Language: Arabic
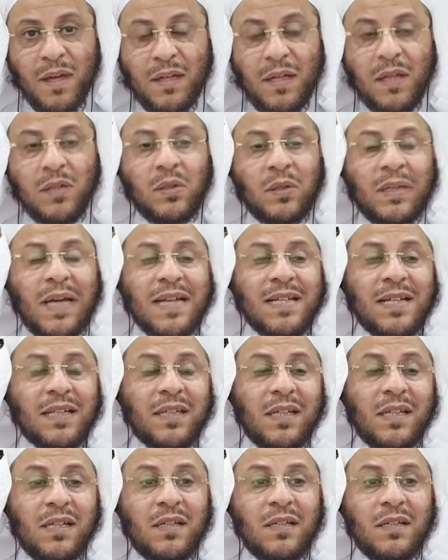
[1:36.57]
لأنه
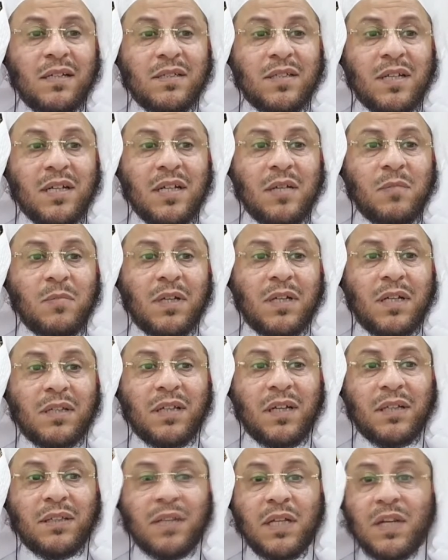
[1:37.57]
كانت الجريمة
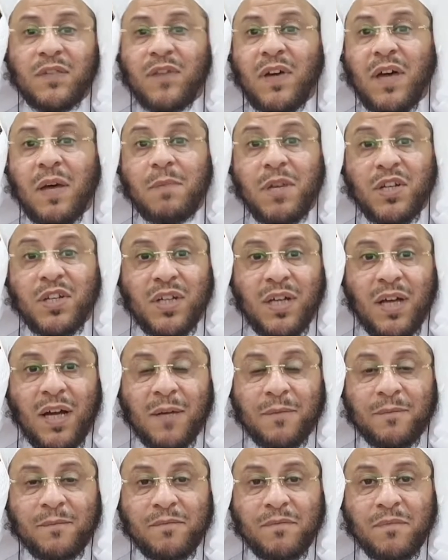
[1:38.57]
التي اقترفها
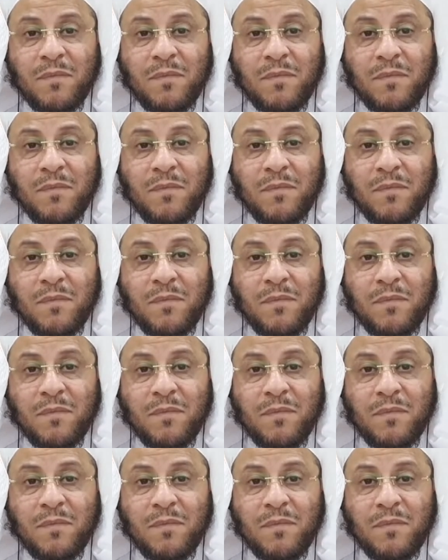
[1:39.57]
بشعة